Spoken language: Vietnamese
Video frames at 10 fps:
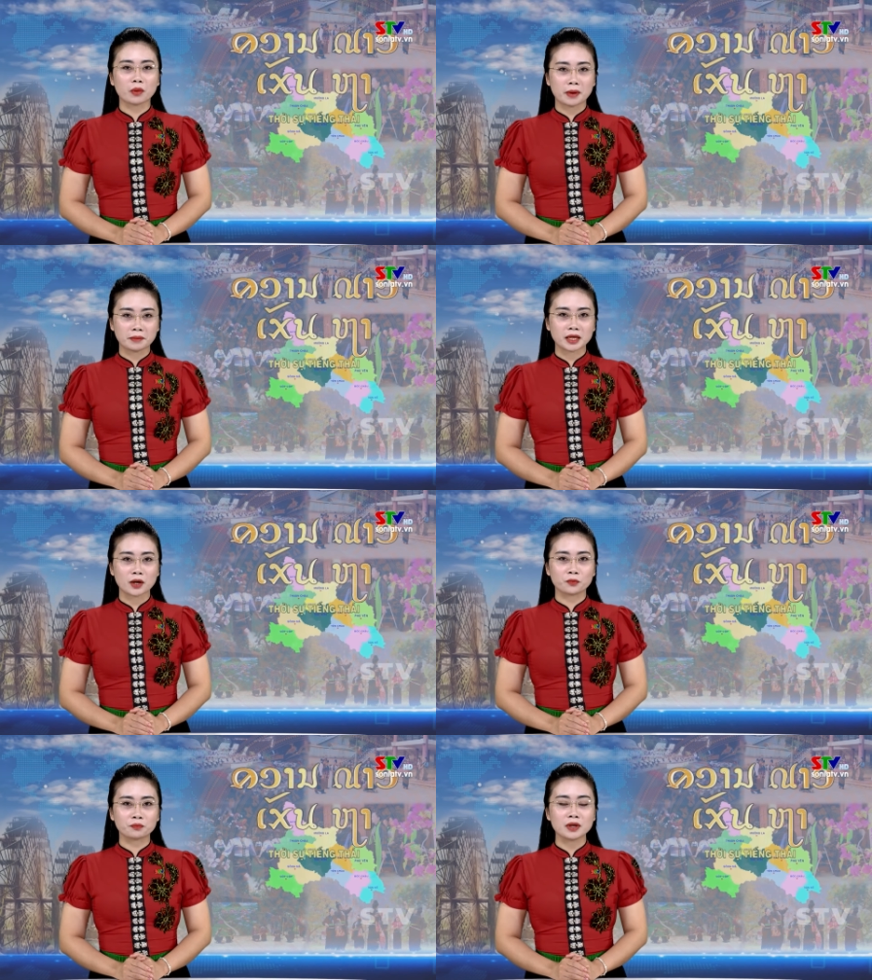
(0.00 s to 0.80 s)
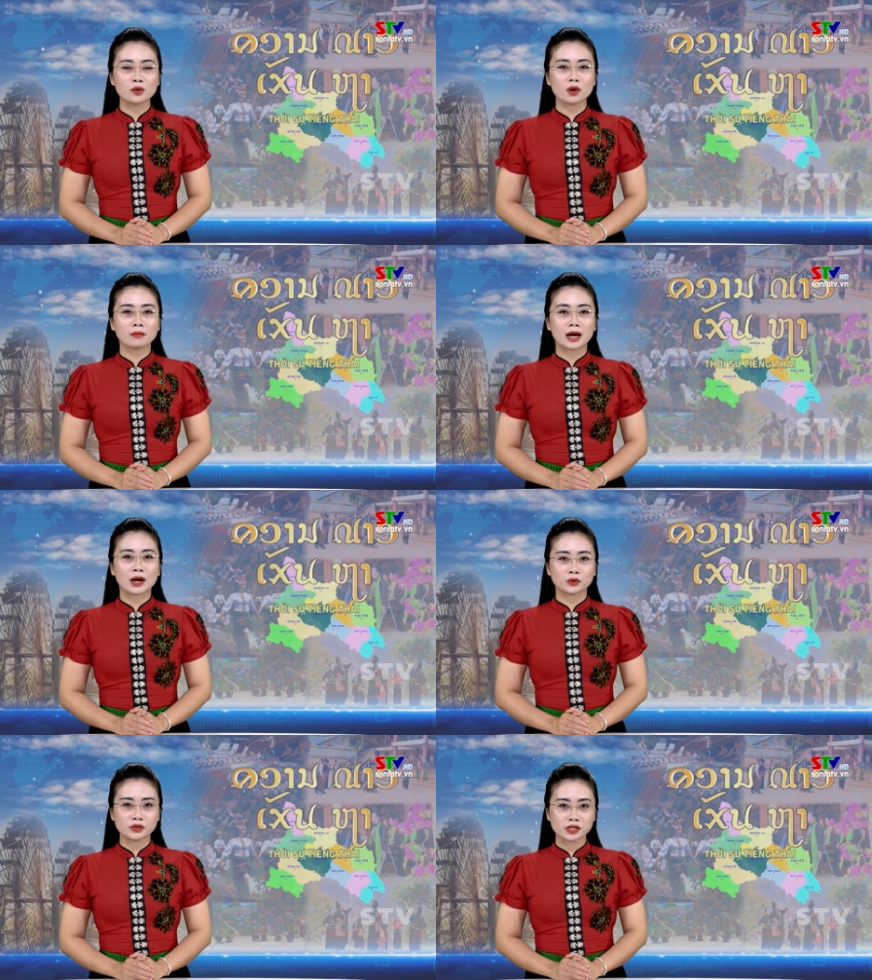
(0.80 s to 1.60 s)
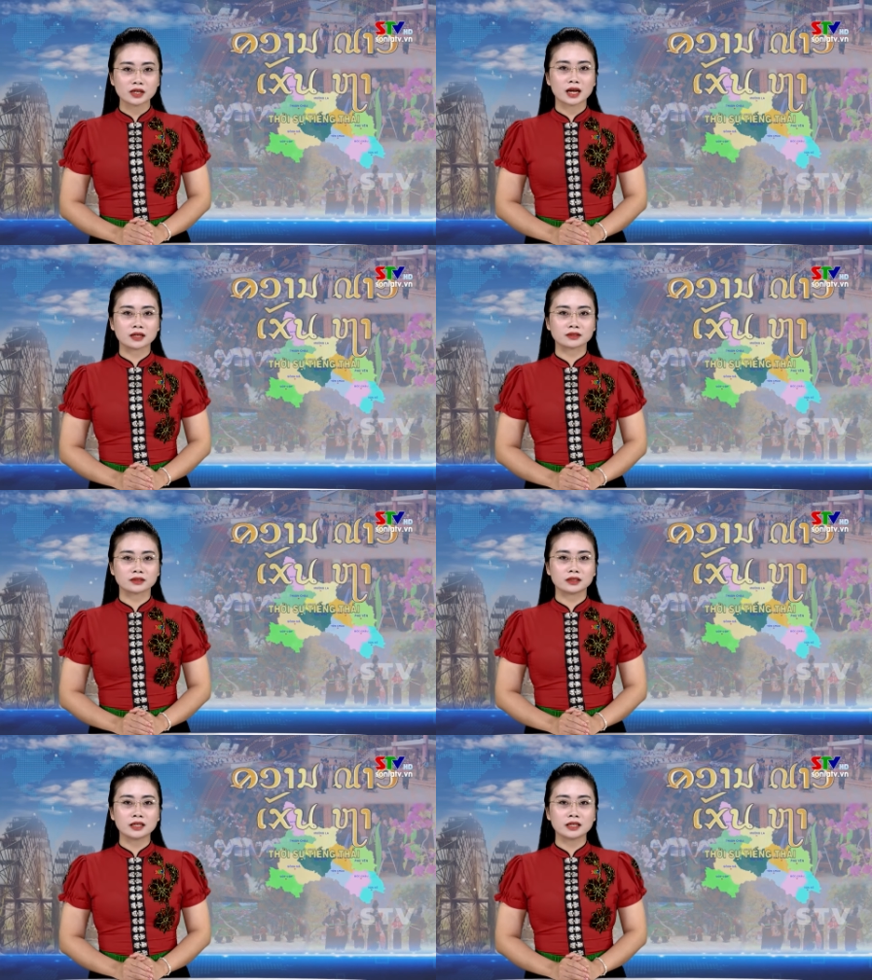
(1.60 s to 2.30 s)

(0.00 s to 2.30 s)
bò mẹ pin hồng bưng quảng cáo sương lằng.